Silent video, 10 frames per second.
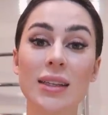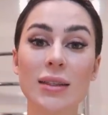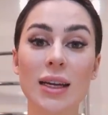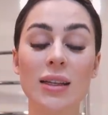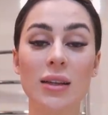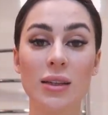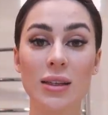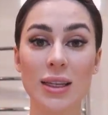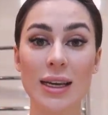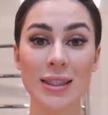дозатор
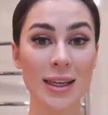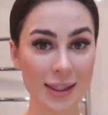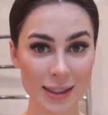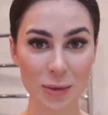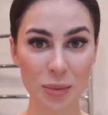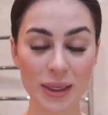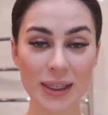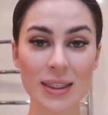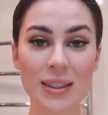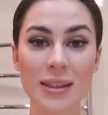на сайте
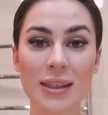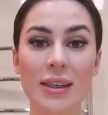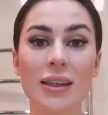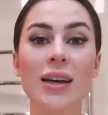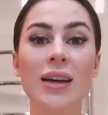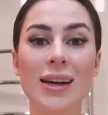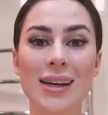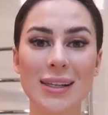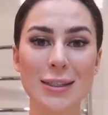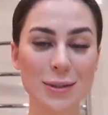AliExpress, и
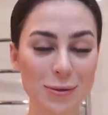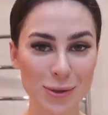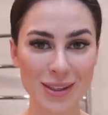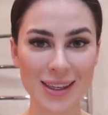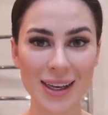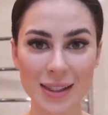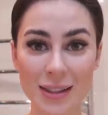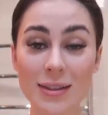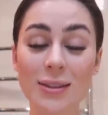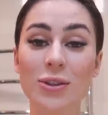как раз сегодня,
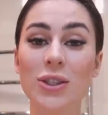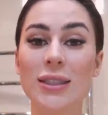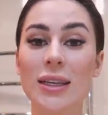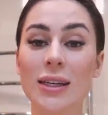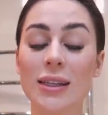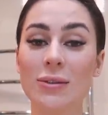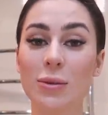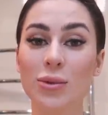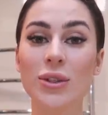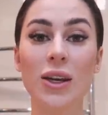11 числа, когда я
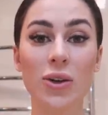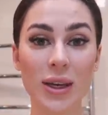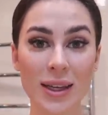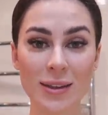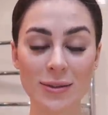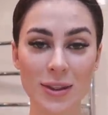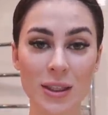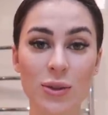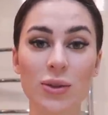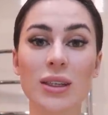выпускаю это
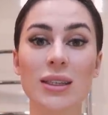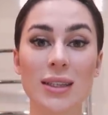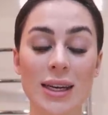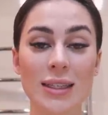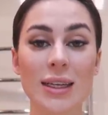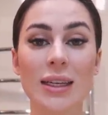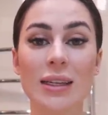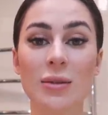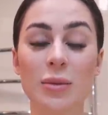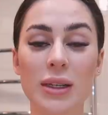видео на сайте
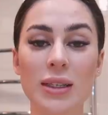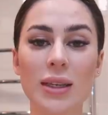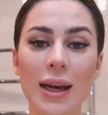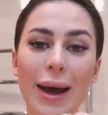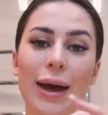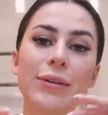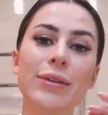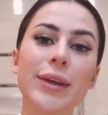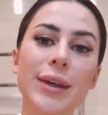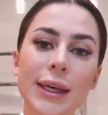AliExpress,
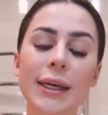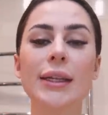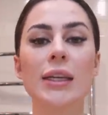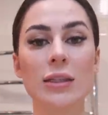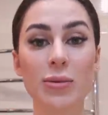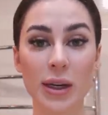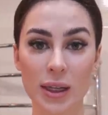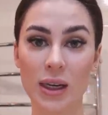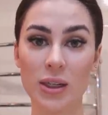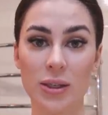офигенная
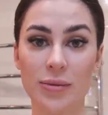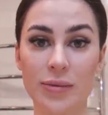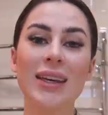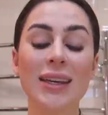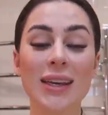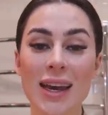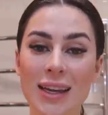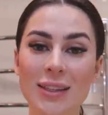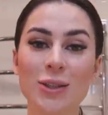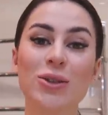распродажа. И
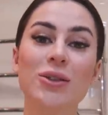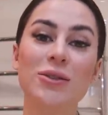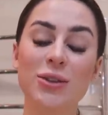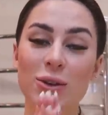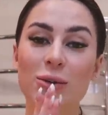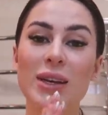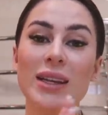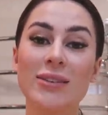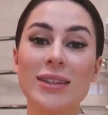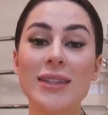это еще не все, у меня
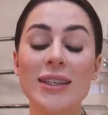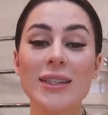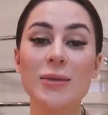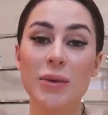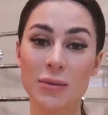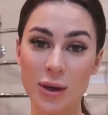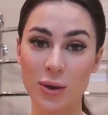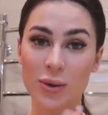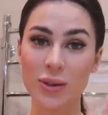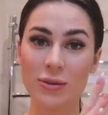для вас есть
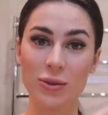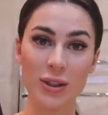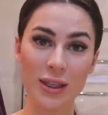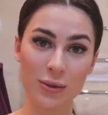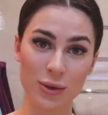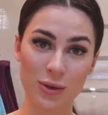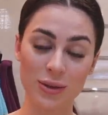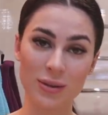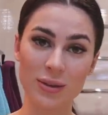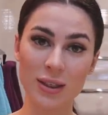промокод, вот так вот
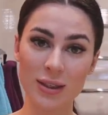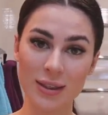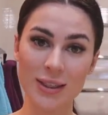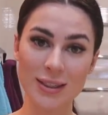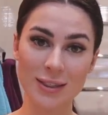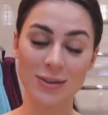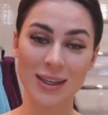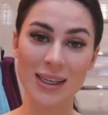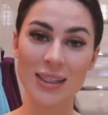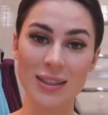он
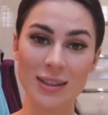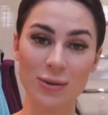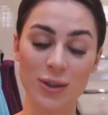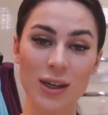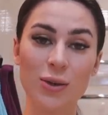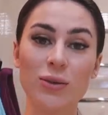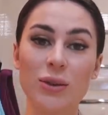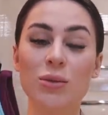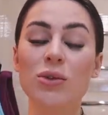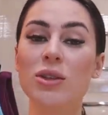называется. Вот так вот
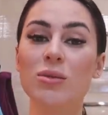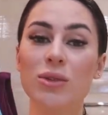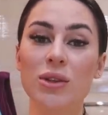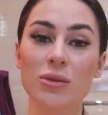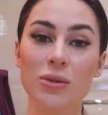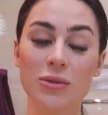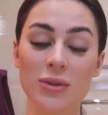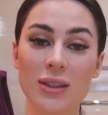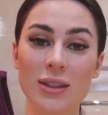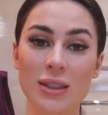вам нужно будет его
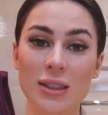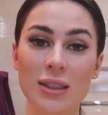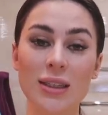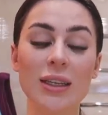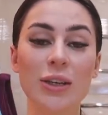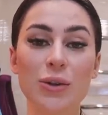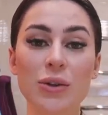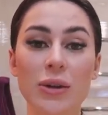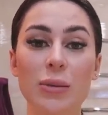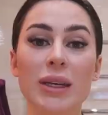ввести, и
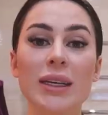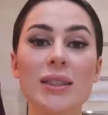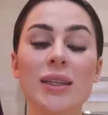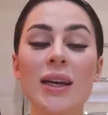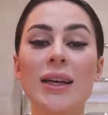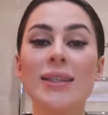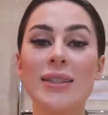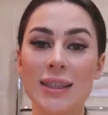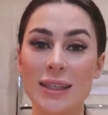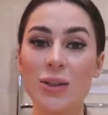он вам даст
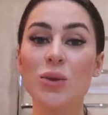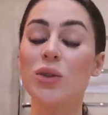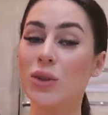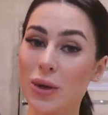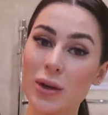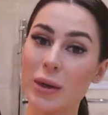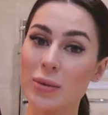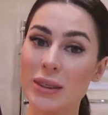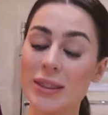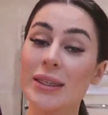скидку
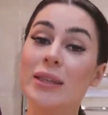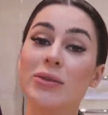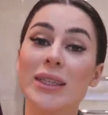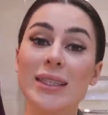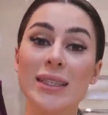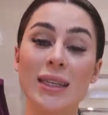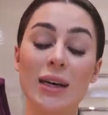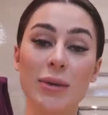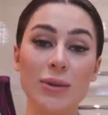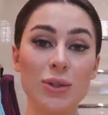45%, и
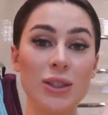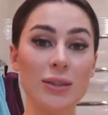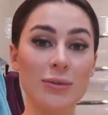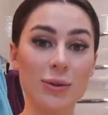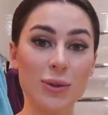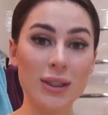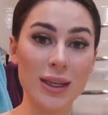цена получится вот